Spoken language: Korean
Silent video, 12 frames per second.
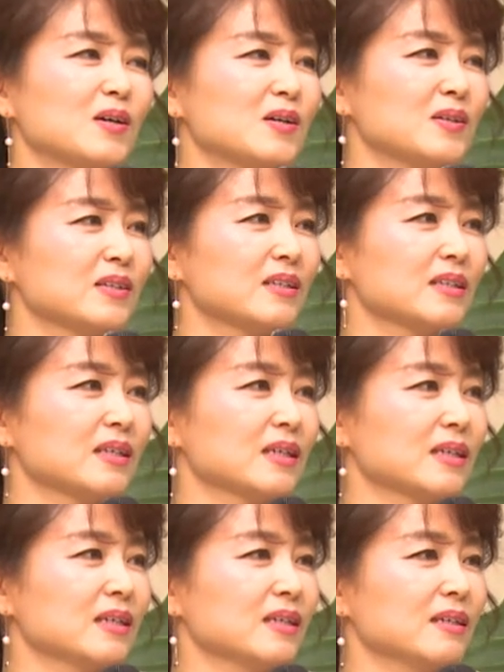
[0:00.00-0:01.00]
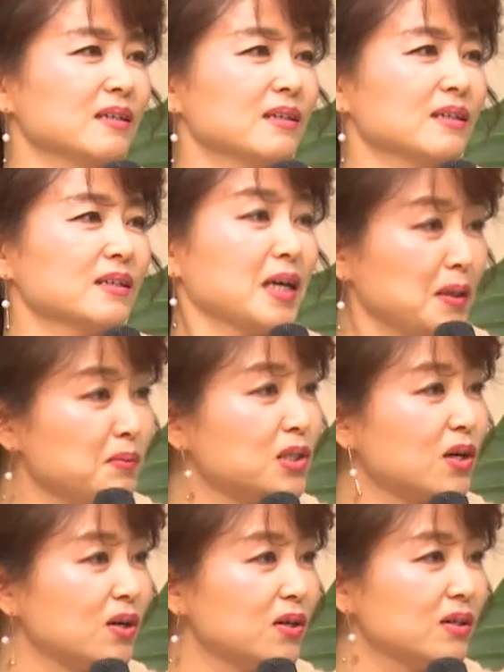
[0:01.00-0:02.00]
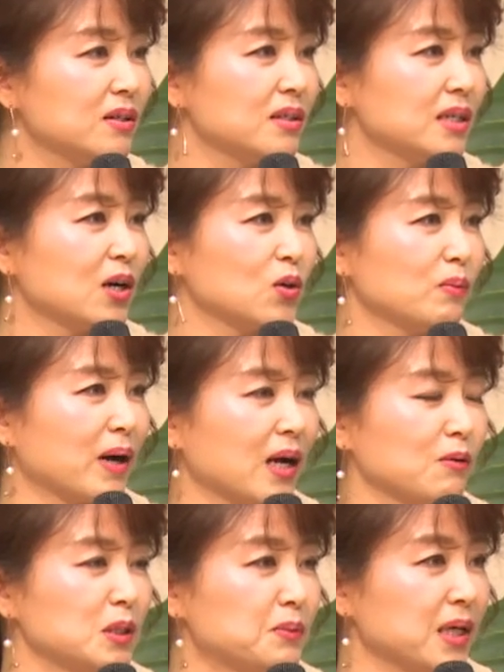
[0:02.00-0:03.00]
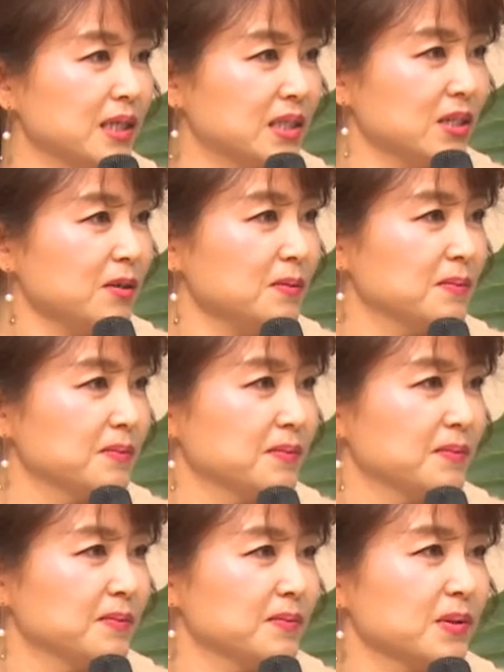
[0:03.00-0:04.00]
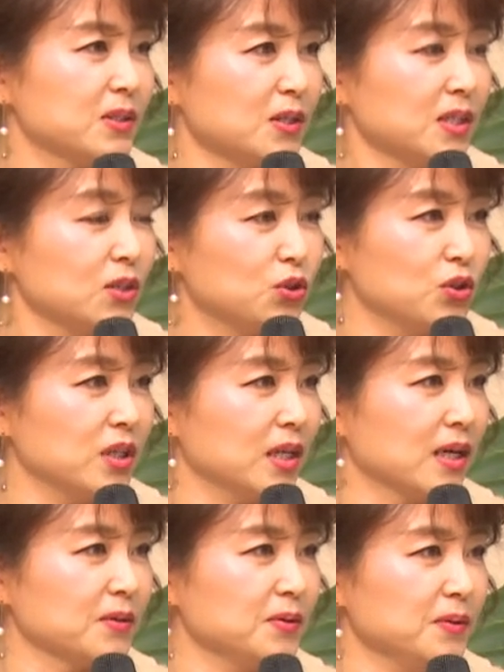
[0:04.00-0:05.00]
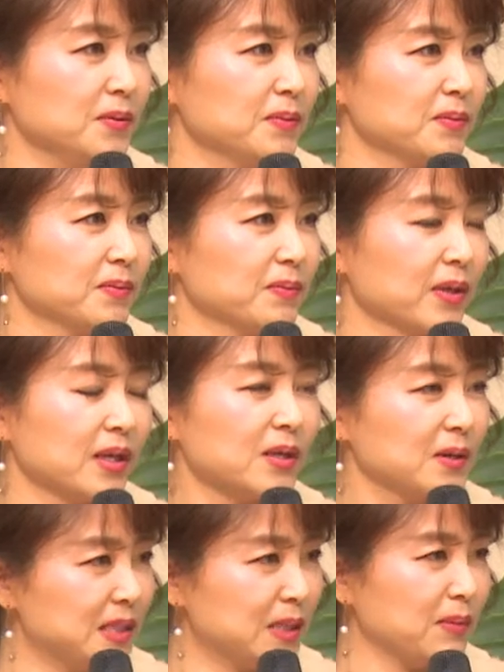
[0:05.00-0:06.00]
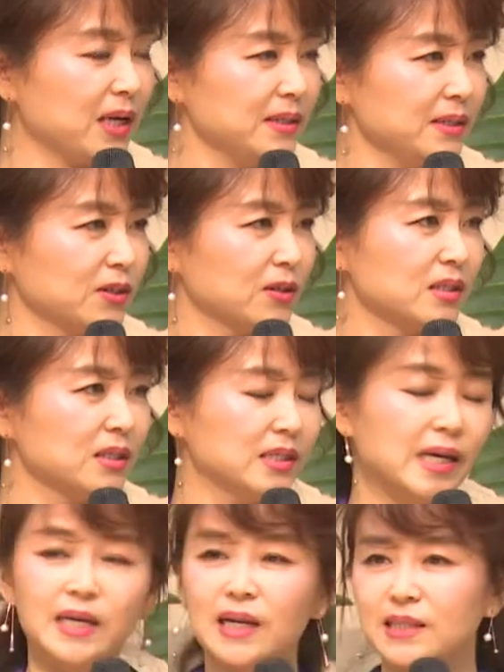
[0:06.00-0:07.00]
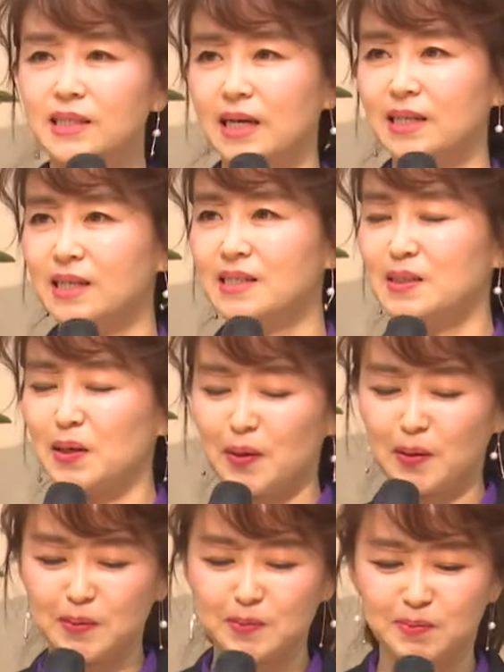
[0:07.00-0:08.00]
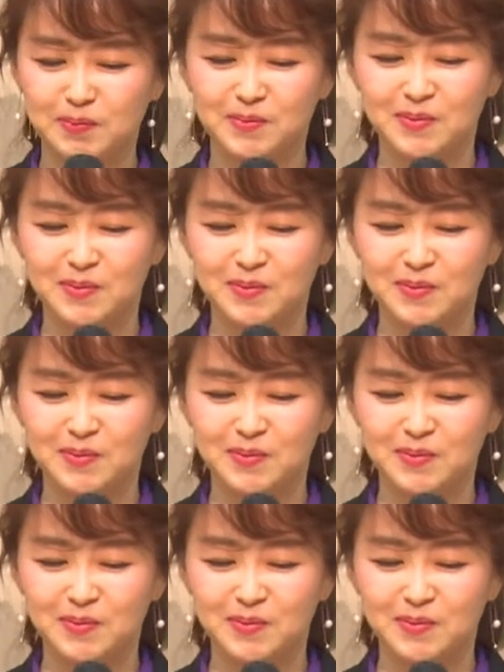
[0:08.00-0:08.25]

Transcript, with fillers: 어, 대림절이라고 말하고 싶겠죠? 첫째 주일이라고? 그렇지만 저는 그 얘기를 하지 않겠어요.